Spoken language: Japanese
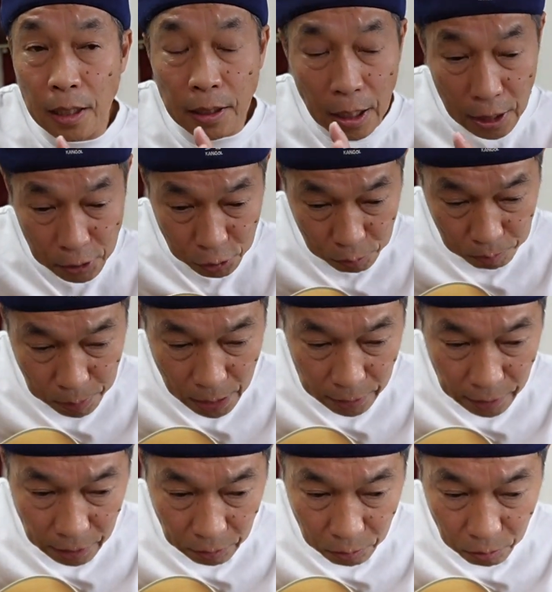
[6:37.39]
ら
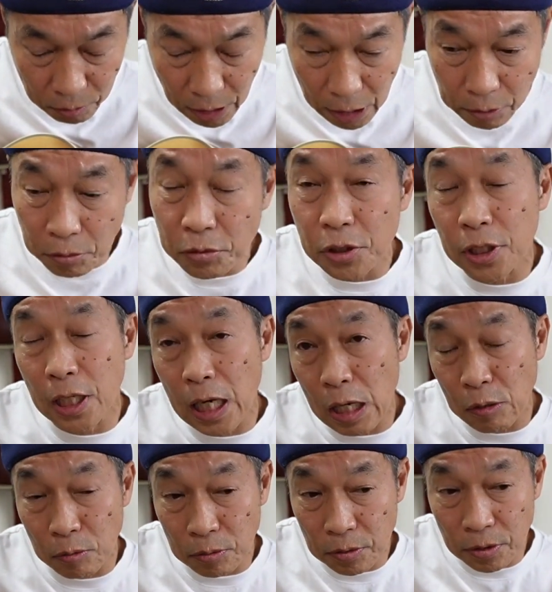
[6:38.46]
70% ぐらいの時
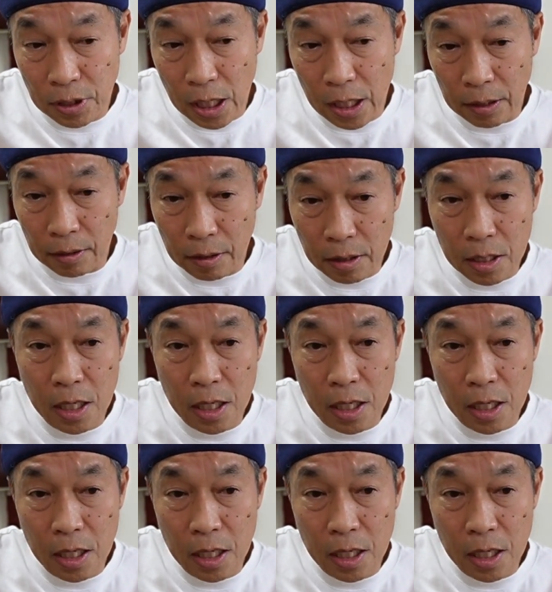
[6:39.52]
間を使っ